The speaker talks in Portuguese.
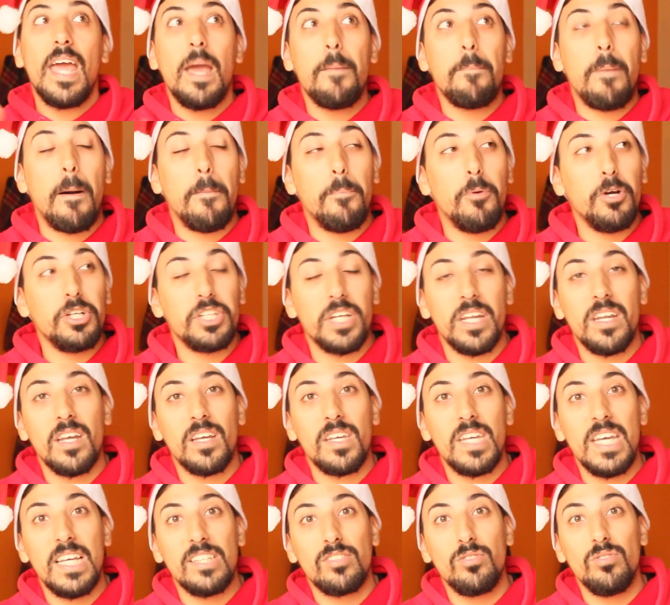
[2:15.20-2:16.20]
É pá, pois ainda
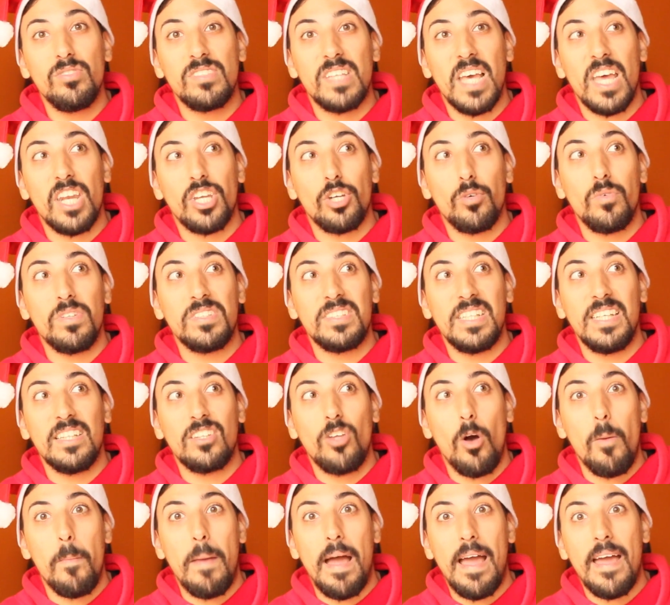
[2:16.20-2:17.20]
conheço o Sérgio assim
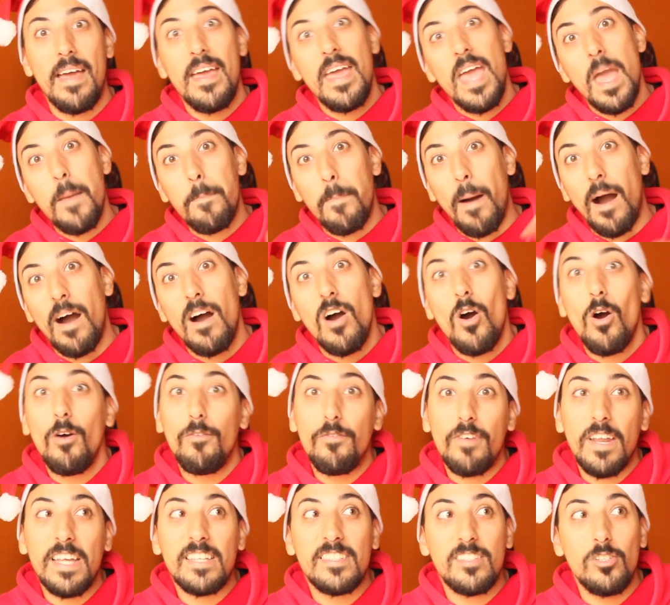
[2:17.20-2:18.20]
tão bem. É pá,
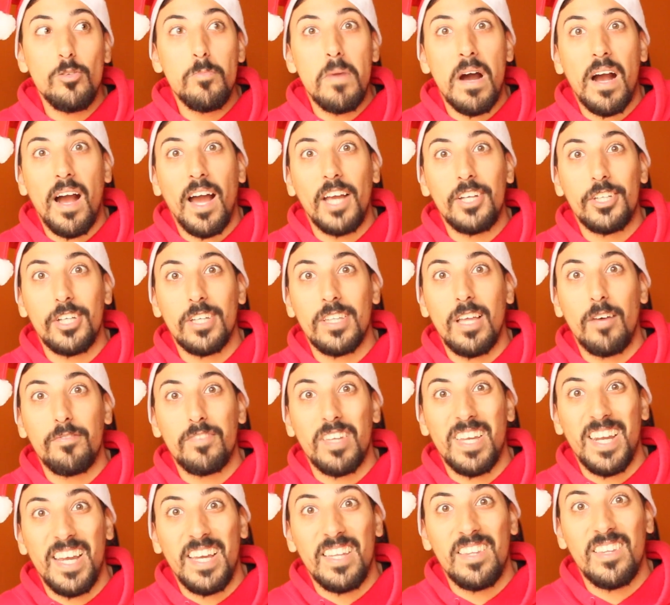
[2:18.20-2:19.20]
oferece-lhe uma caixa de
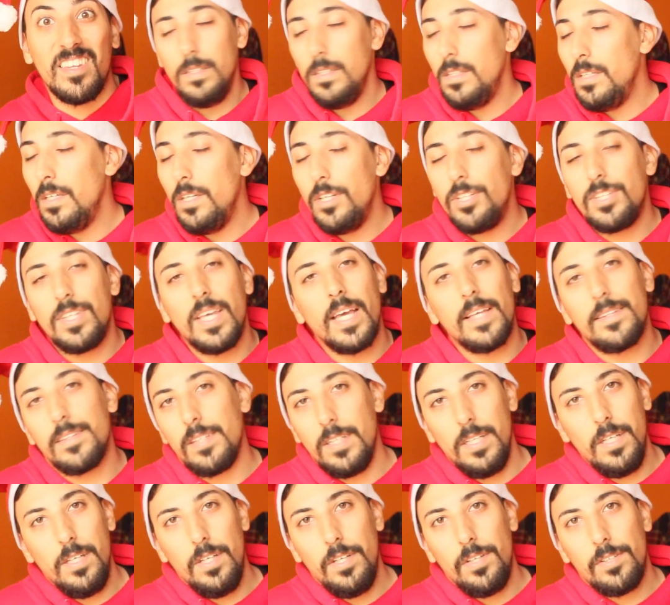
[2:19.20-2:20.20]
After Eight. E isto é
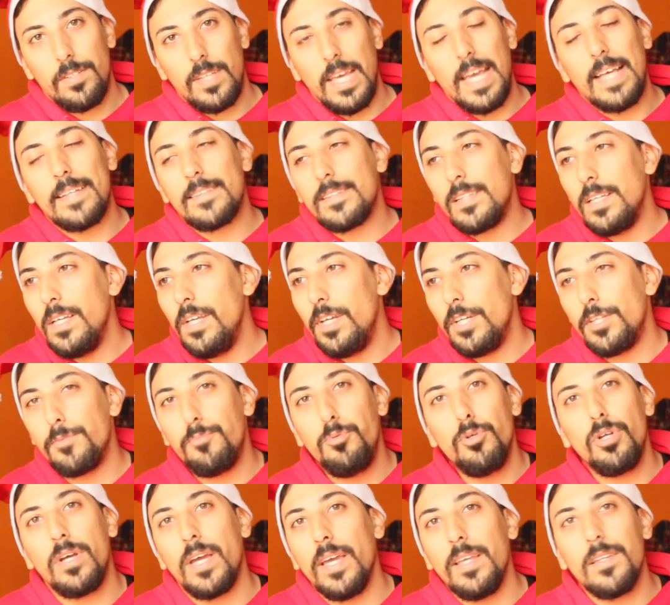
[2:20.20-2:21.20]
triste. É triste
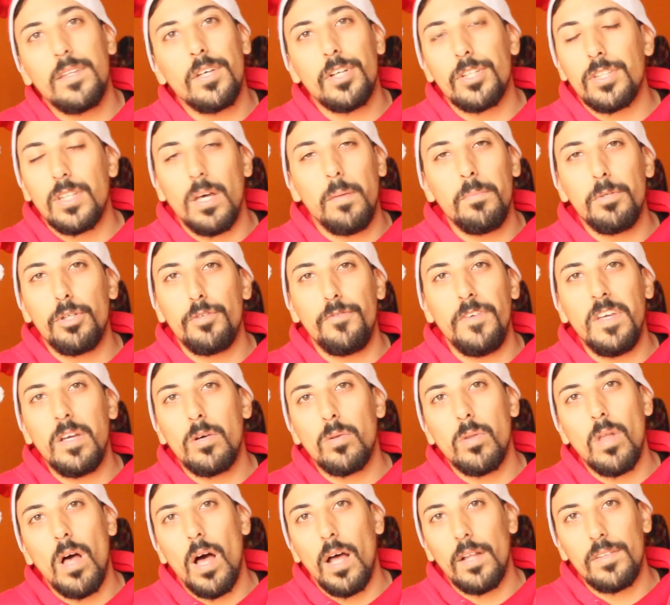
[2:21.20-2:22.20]
porque ainda estamos
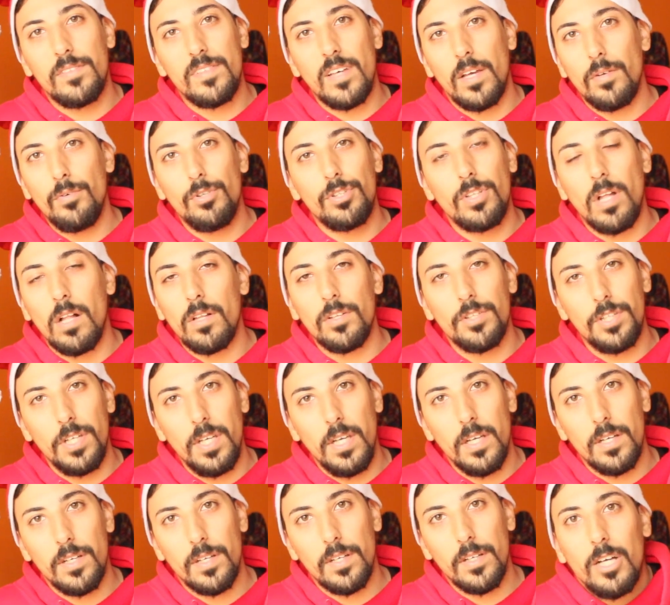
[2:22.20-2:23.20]
vinculados à nostalgia.